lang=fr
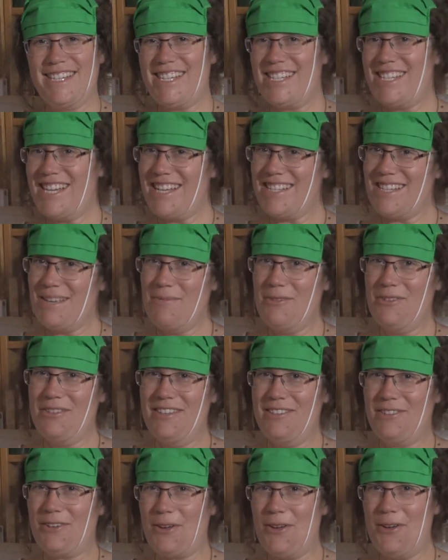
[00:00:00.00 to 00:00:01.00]
Chers amis
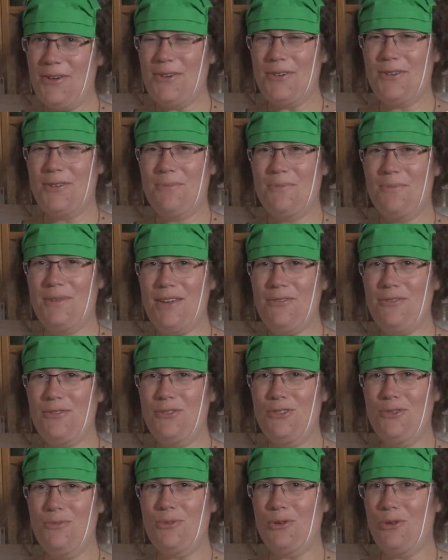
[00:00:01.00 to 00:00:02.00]
auditeurs,
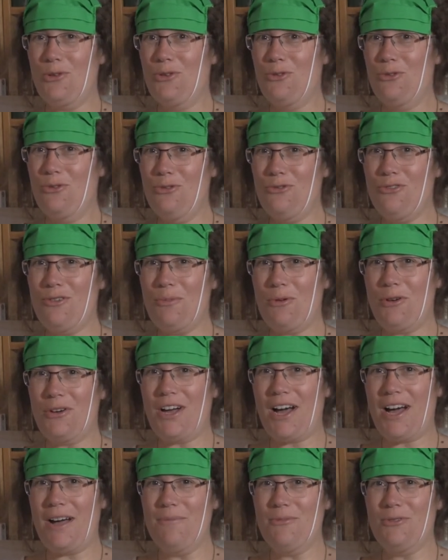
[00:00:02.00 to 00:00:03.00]
bienvenue pour le nouveau
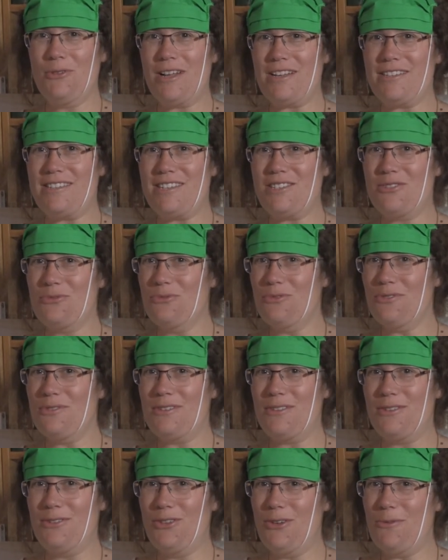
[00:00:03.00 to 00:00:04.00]
programme de la saison
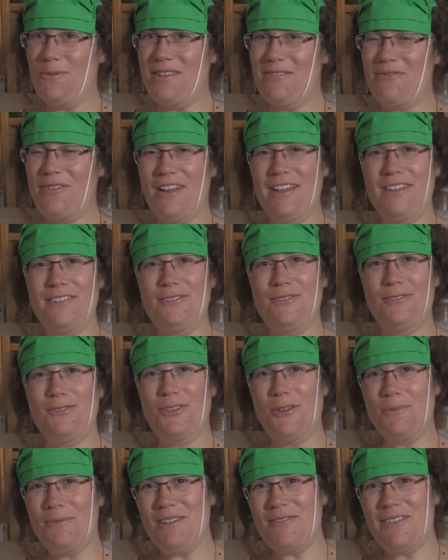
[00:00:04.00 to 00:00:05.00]

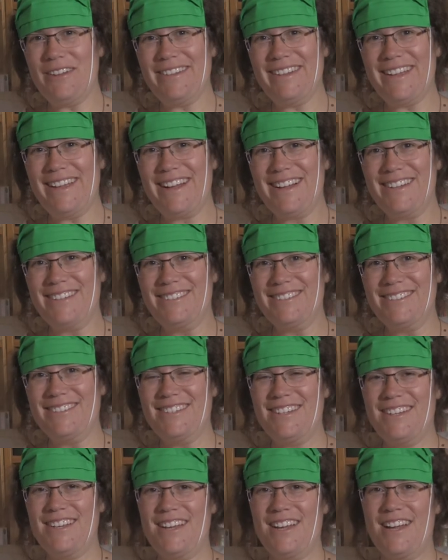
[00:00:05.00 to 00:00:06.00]
2020-2021
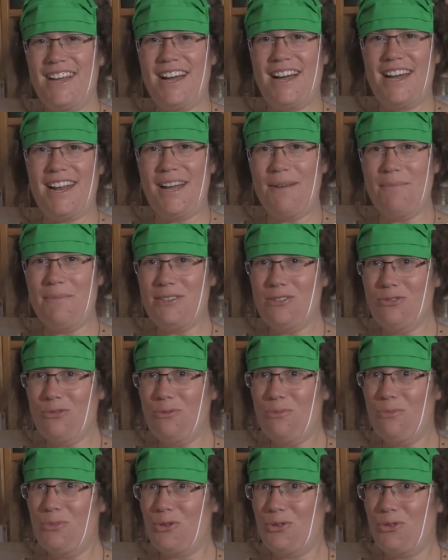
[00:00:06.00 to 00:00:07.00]
à la
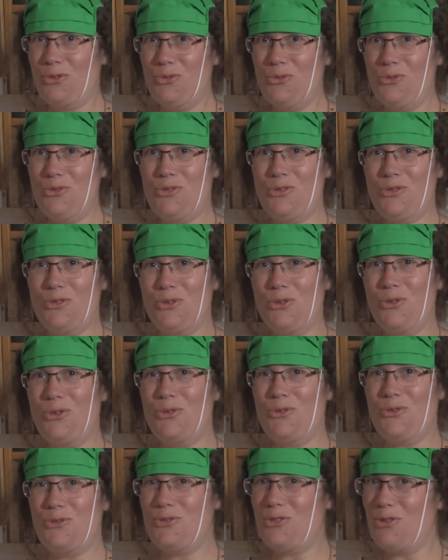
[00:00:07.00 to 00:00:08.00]
maison pour tous de
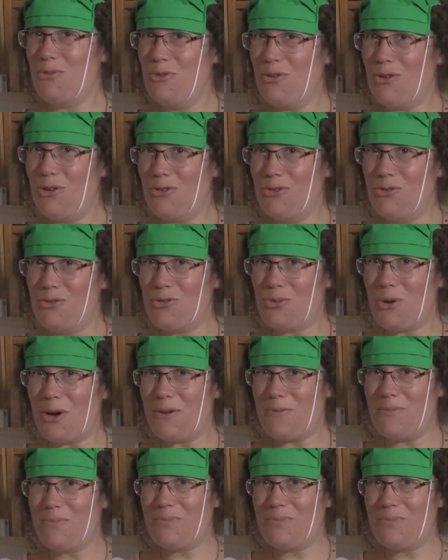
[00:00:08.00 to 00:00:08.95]
Ce mur en ossoie.